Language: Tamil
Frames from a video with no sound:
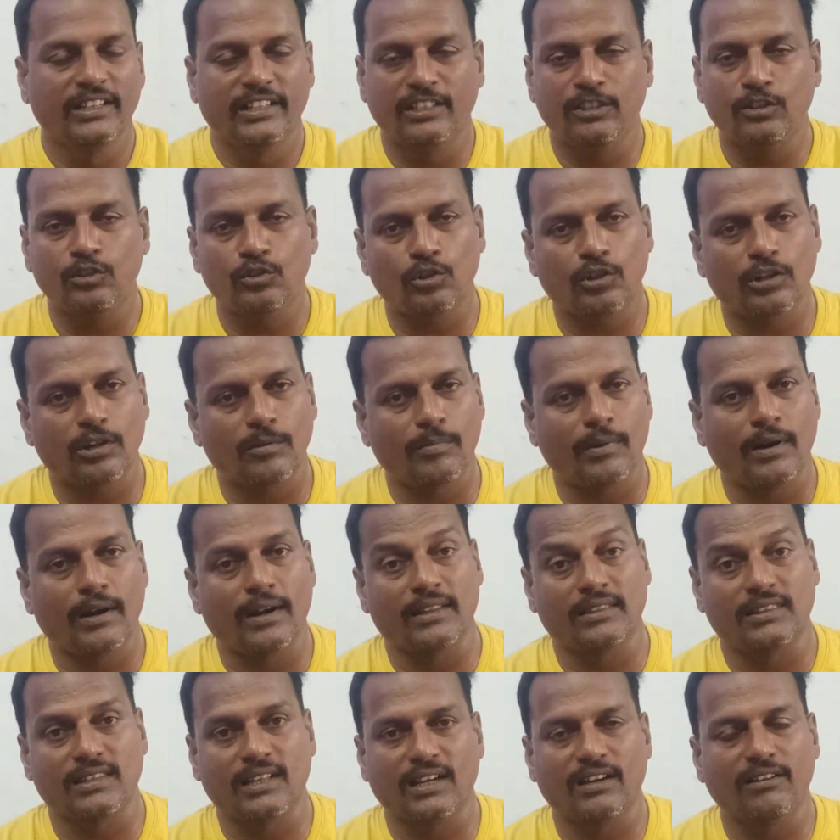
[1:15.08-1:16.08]
இது
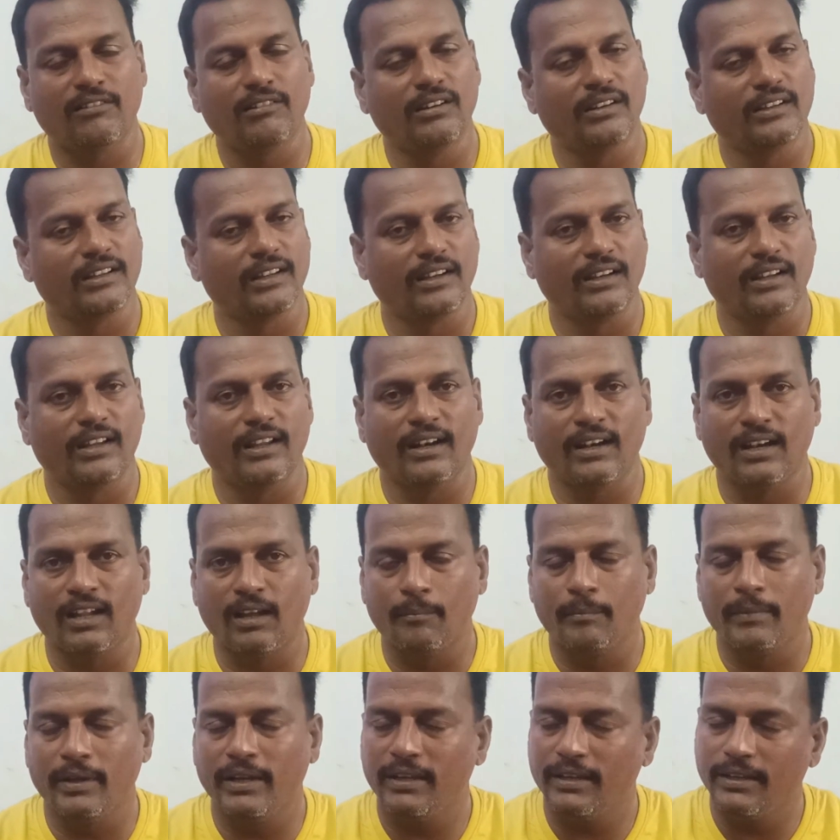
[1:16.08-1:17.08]
தொடர்பான தகவல்கள்
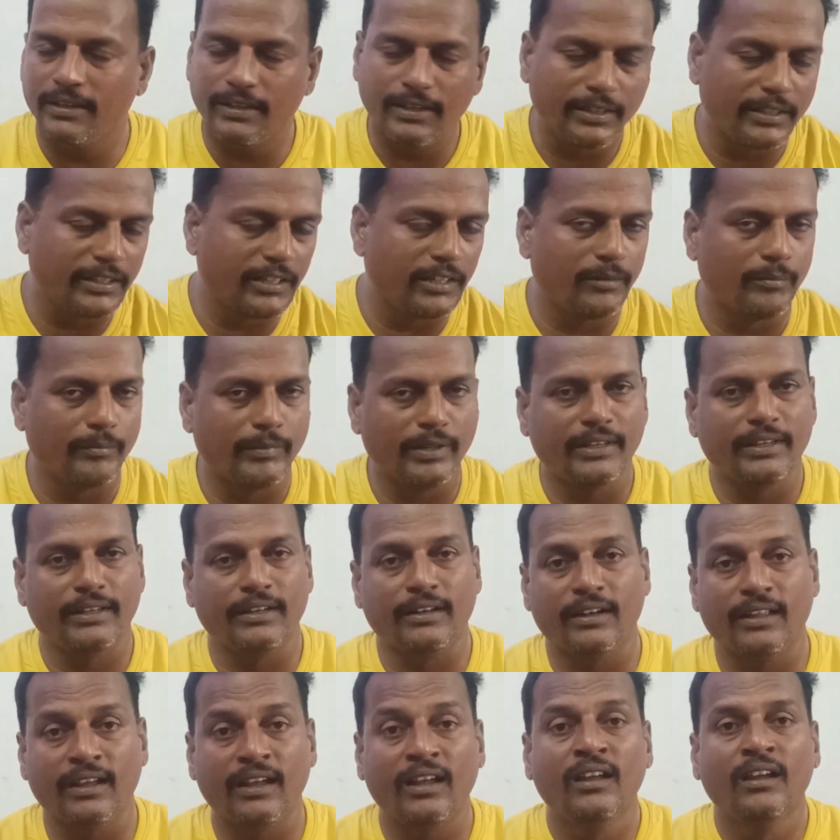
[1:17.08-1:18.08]
எல்லாமே எங்கேயுமே
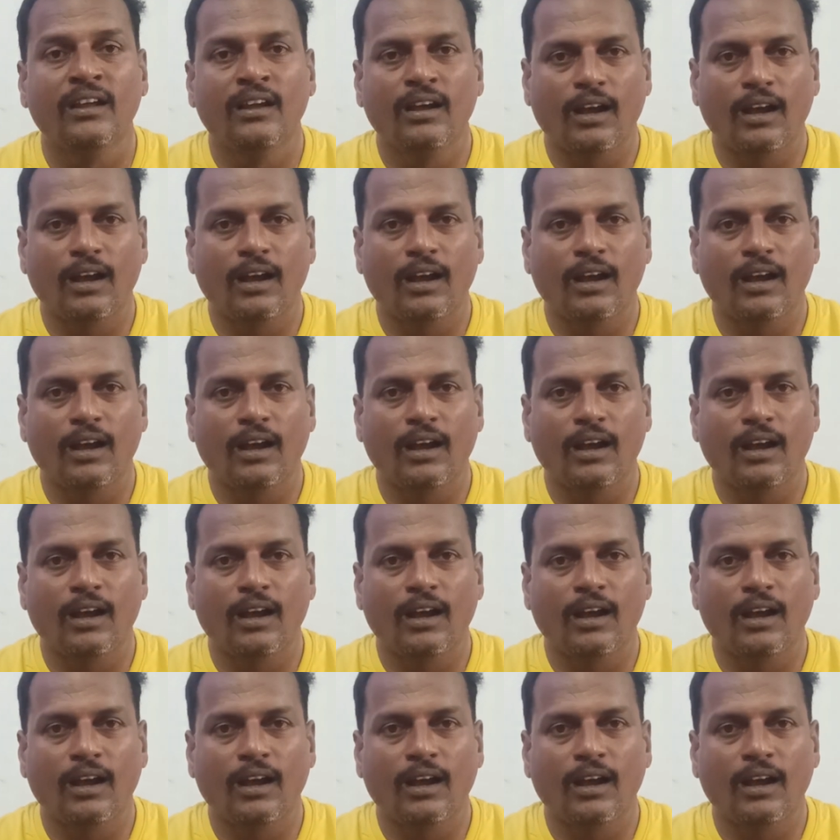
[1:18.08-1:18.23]
இல்லை